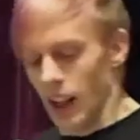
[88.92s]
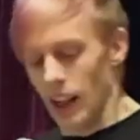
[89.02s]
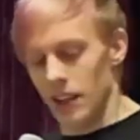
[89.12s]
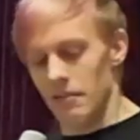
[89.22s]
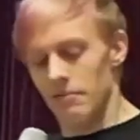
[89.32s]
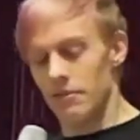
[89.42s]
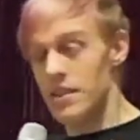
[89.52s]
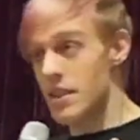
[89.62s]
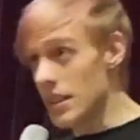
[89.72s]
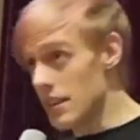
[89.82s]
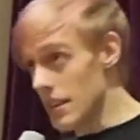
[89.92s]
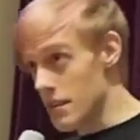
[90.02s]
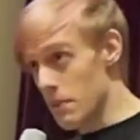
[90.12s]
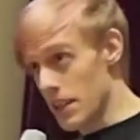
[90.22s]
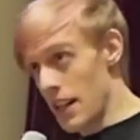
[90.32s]
Äh, wir sind eine
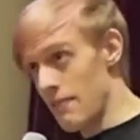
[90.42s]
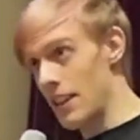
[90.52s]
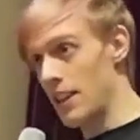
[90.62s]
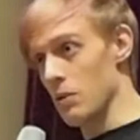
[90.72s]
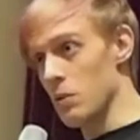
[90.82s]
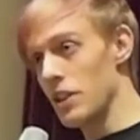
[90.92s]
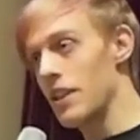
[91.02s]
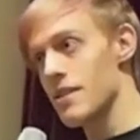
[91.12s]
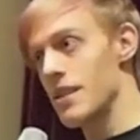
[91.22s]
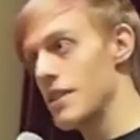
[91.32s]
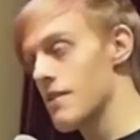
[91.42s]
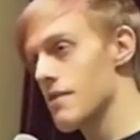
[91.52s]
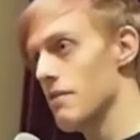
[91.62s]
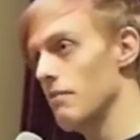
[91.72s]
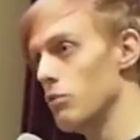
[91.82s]
Netzpartei, weil ohne das
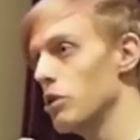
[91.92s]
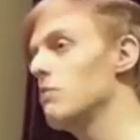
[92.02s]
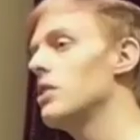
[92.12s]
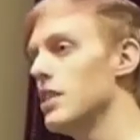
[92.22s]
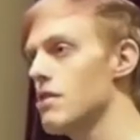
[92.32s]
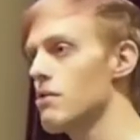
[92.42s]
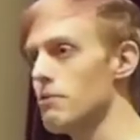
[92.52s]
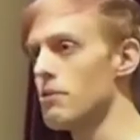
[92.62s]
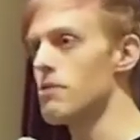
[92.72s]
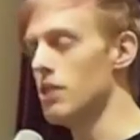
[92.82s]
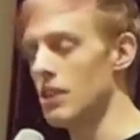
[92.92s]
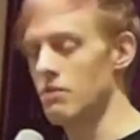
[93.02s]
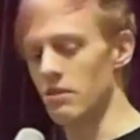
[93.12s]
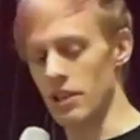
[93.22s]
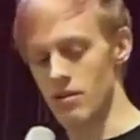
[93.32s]
Netz würden wir nicht so
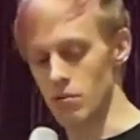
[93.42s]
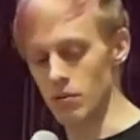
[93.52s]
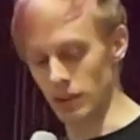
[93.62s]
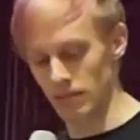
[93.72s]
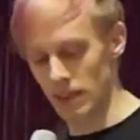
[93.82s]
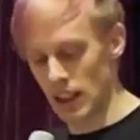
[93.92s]
funktionieren, wie wir das tun.